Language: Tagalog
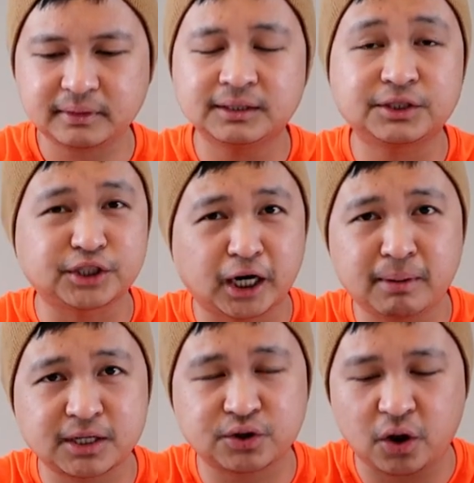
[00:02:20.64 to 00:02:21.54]

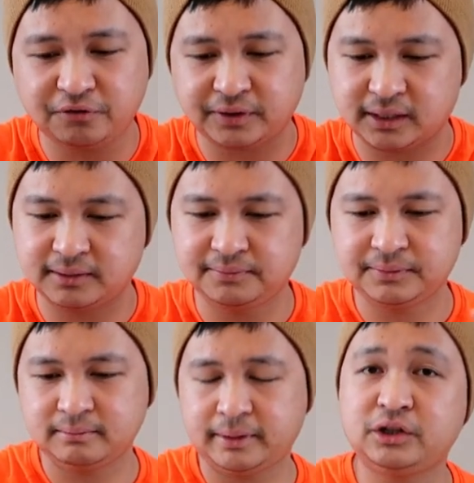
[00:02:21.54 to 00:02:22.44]
Starbucks coffee.
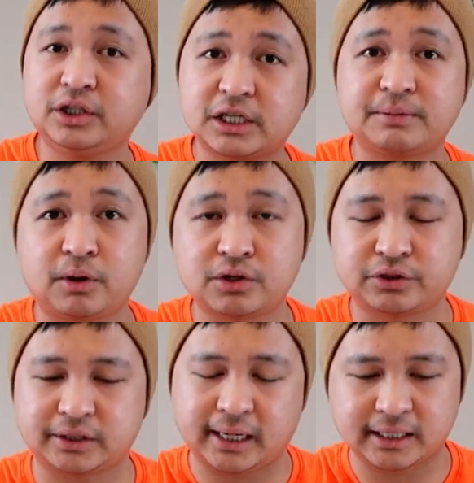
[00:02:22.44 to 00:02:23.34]
Pero hindi siya
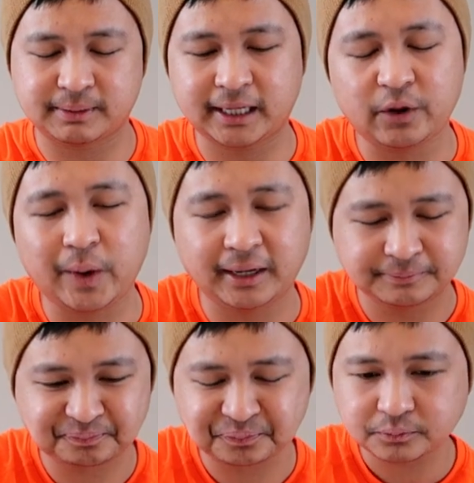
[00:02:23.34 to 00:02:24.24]
sponsored guys. But anyway,
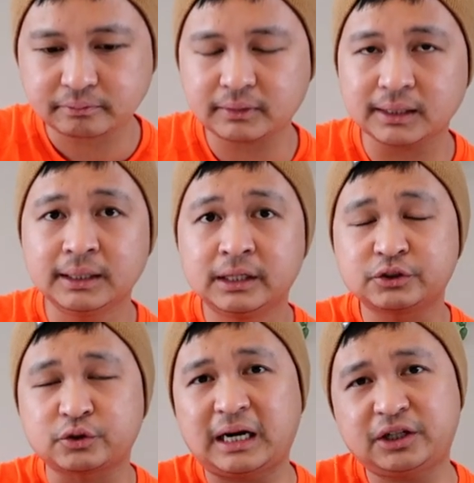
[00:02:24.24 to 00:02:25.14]

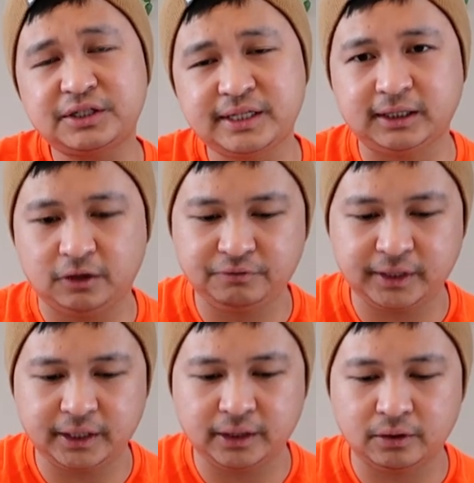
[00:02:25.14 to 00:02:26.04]
so another sit-down
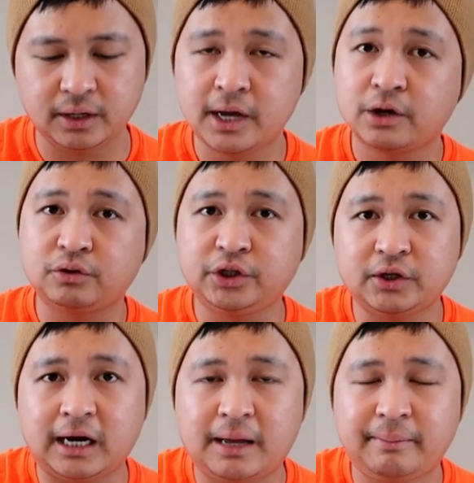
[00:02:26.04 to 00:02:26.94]
video, kung
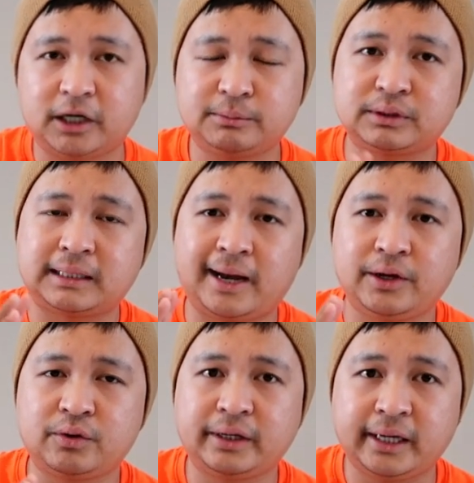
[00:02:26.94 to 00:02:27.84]
hindi nyo alam, meron po
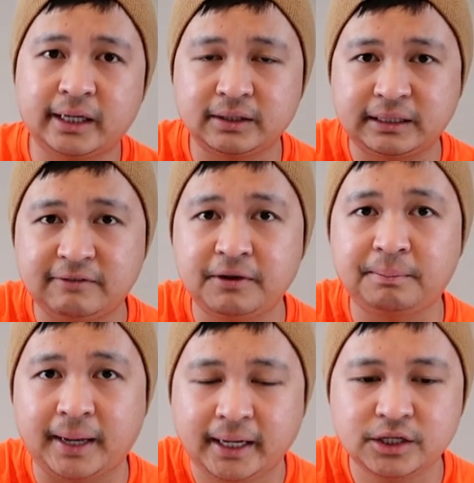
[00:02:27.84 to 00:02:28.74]
tayong Kegel TV
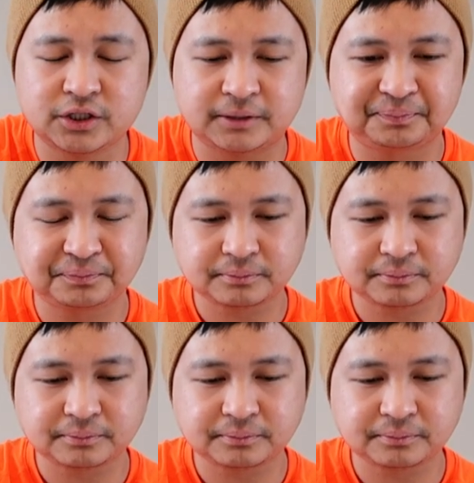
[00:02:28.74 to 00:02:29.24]
page.